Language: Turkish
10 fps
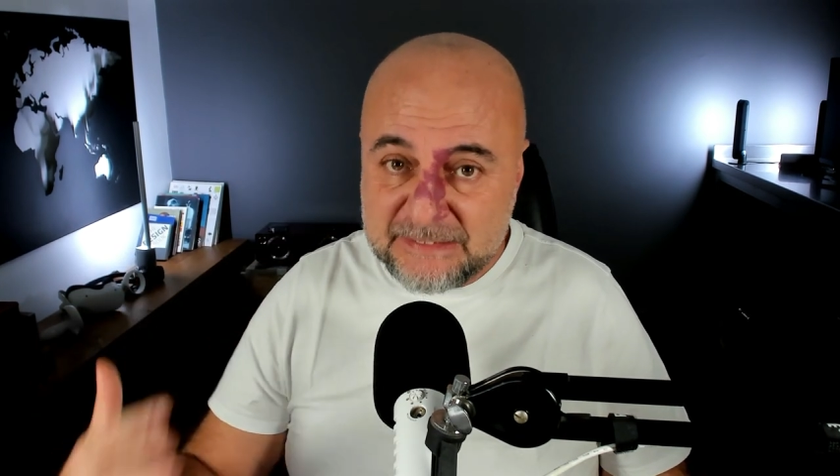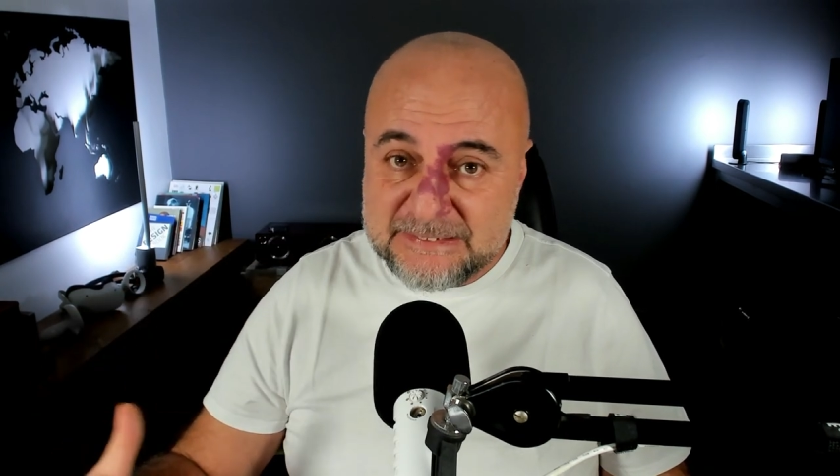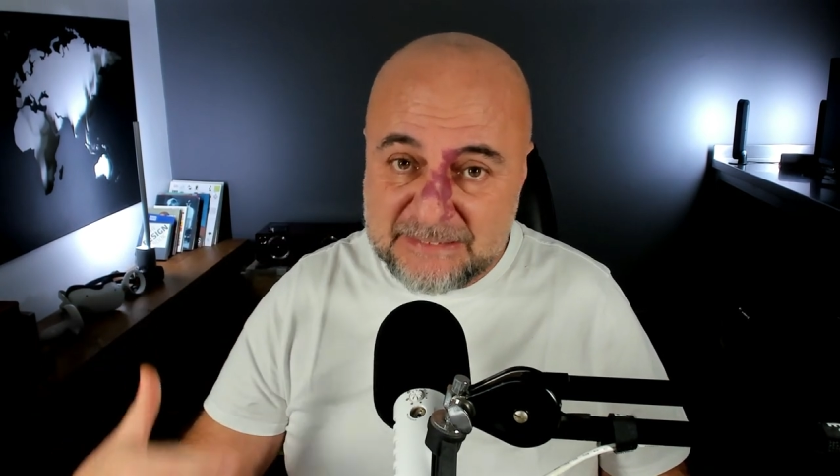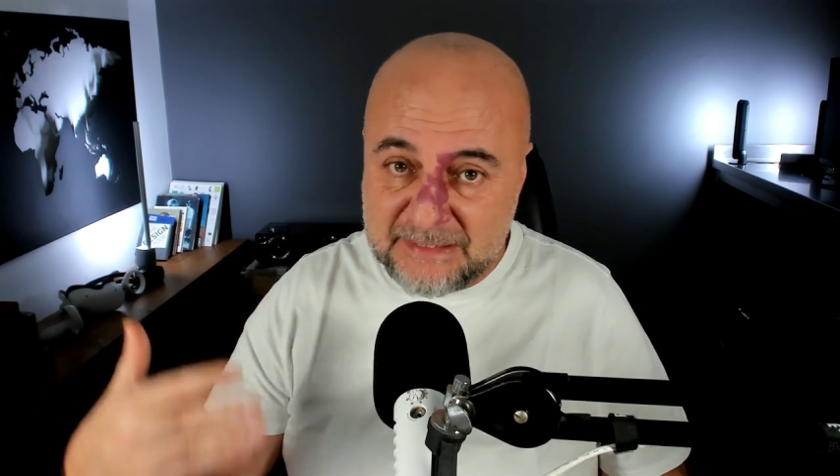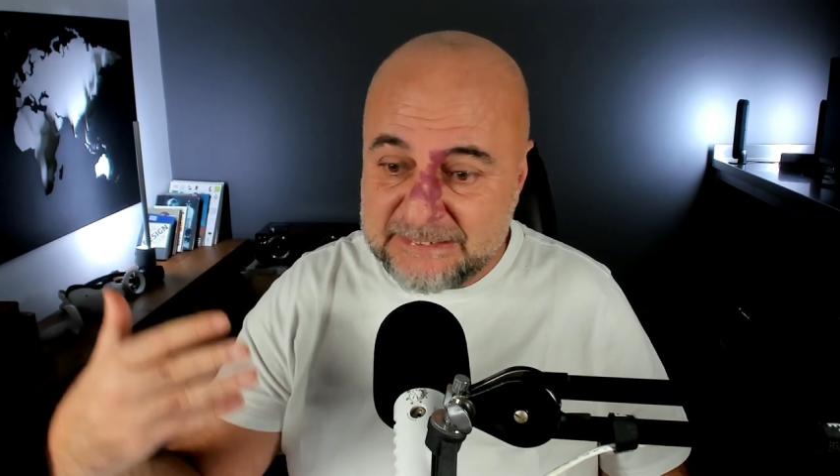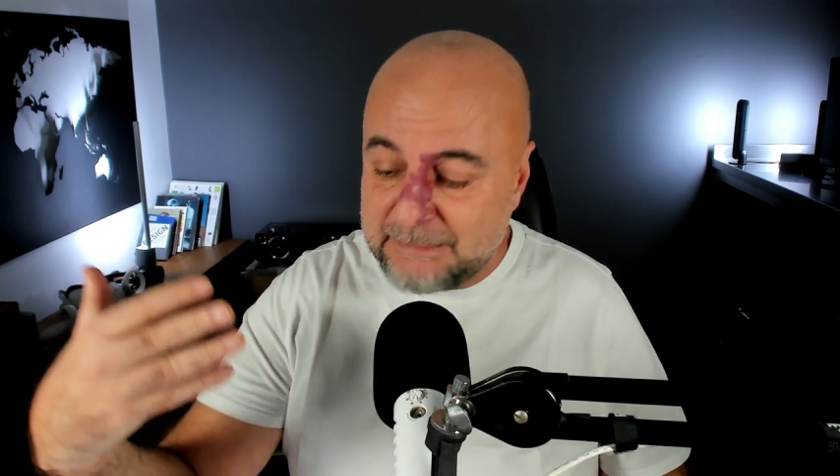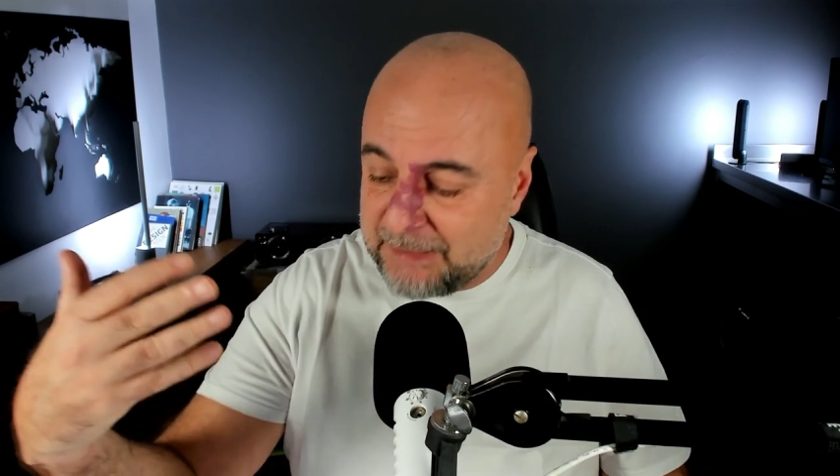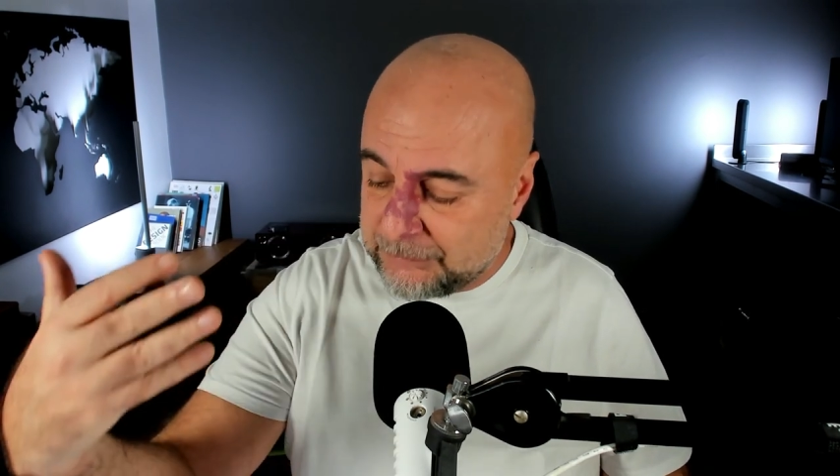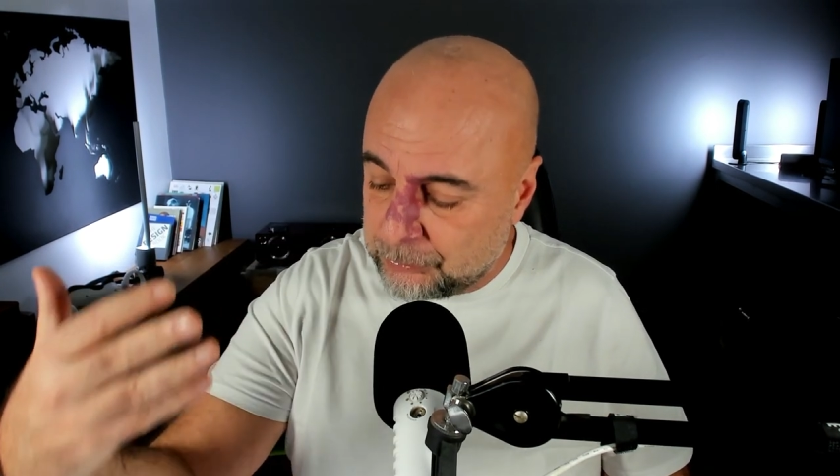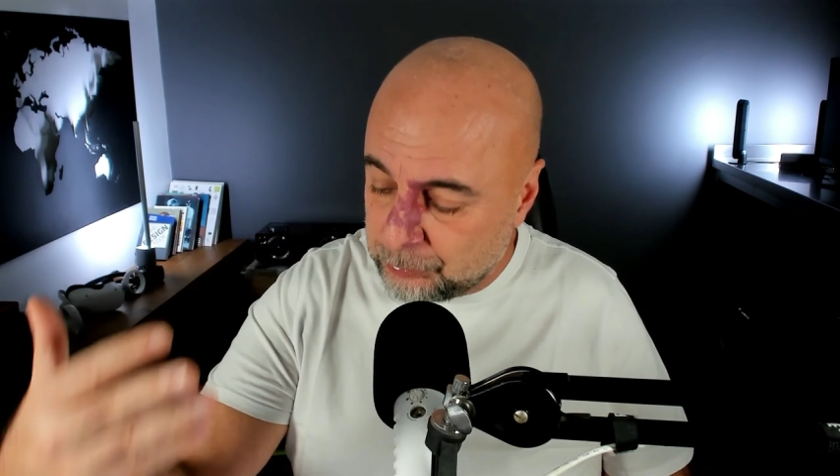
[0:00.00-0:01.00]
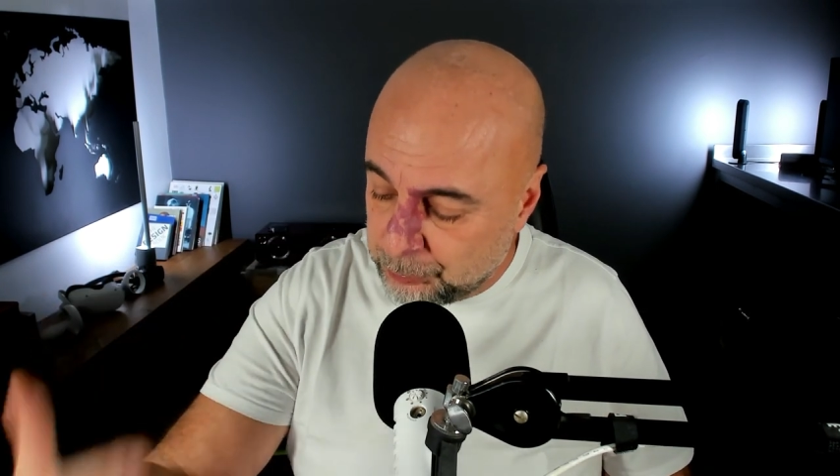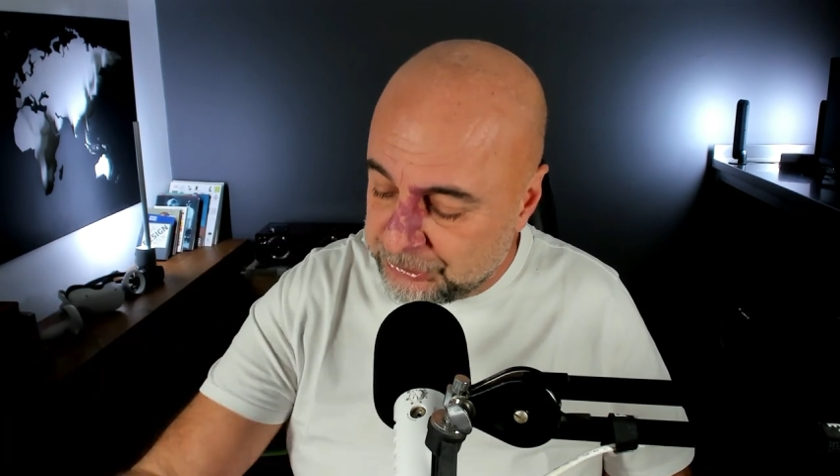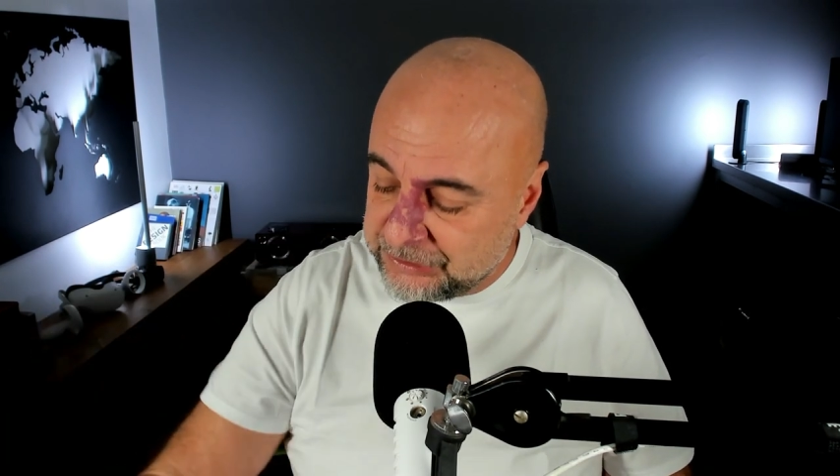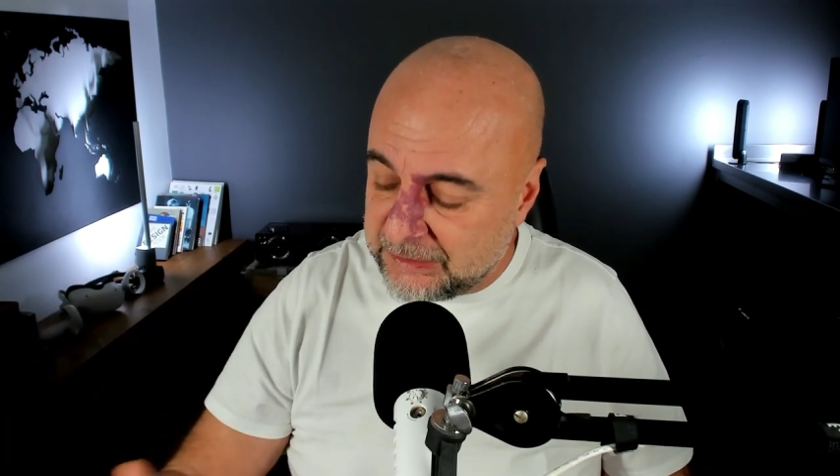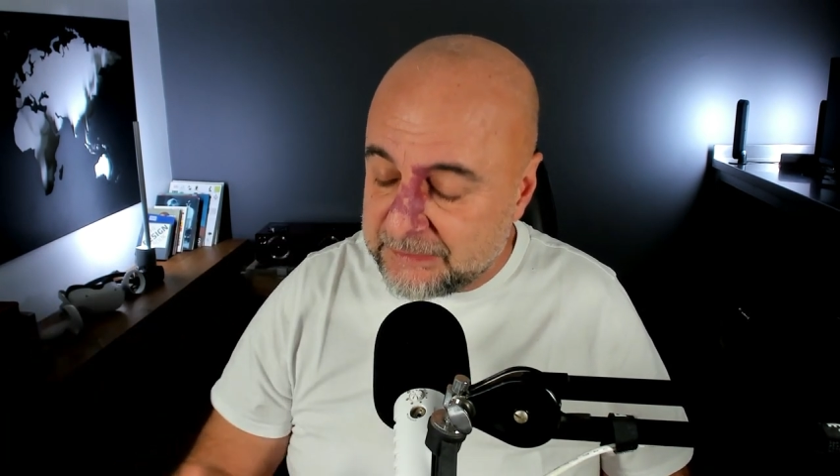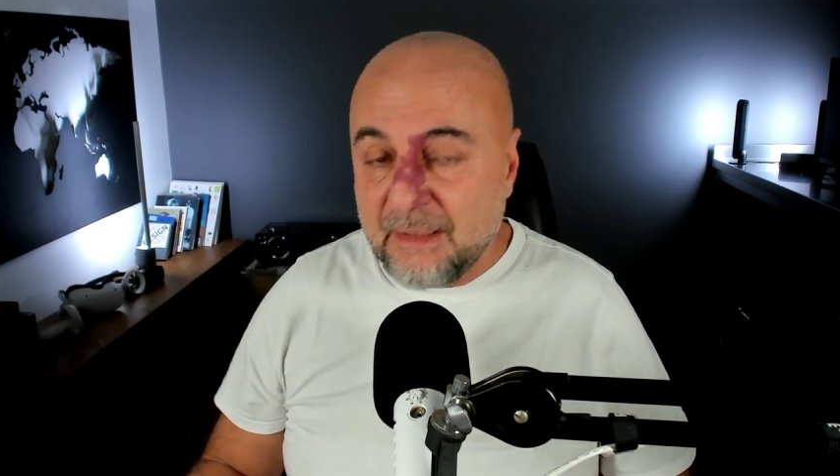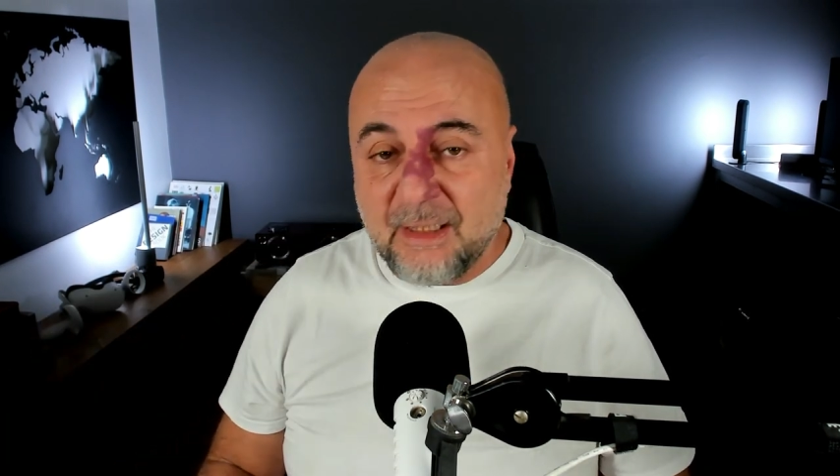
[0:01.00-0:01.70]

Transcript: ister istemez yumuşayacaktır.